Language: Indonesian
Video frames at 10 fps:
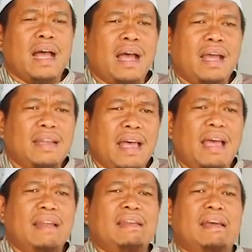
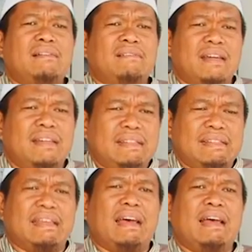Anak-anak,
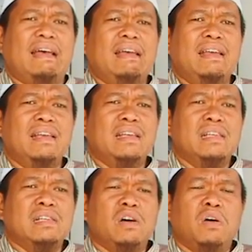wanita,
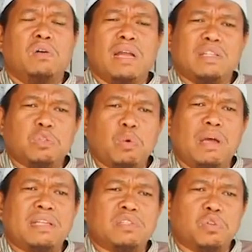orang
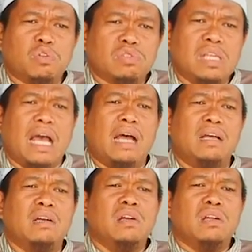tua dan seterusnya
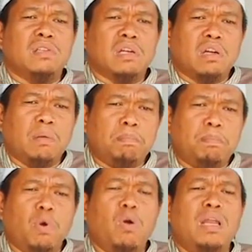
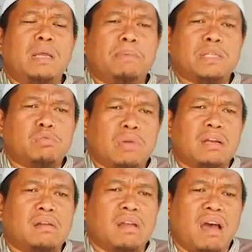terkepung oleh
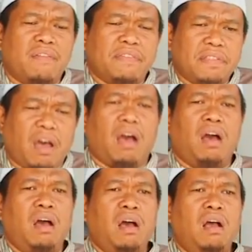pasukan
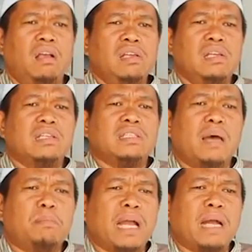Rafidah.
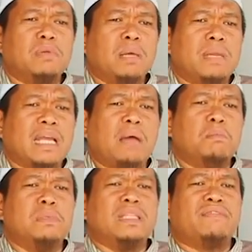Sampai kemudian mereka
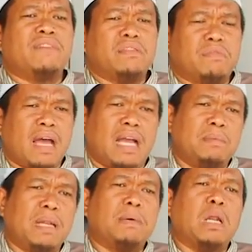meminta fatwa
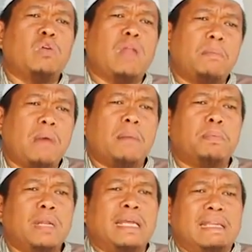kepada para ulama,
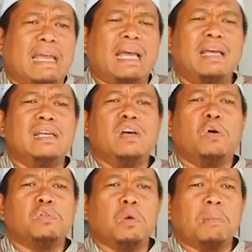bolehnya
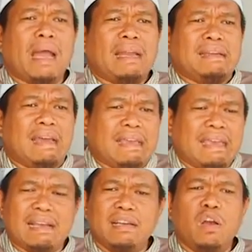untuk makan
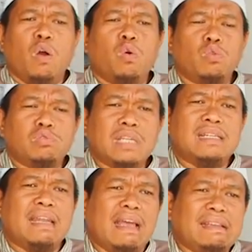daging, kucing
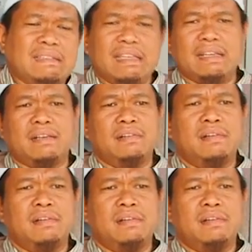dan anjing.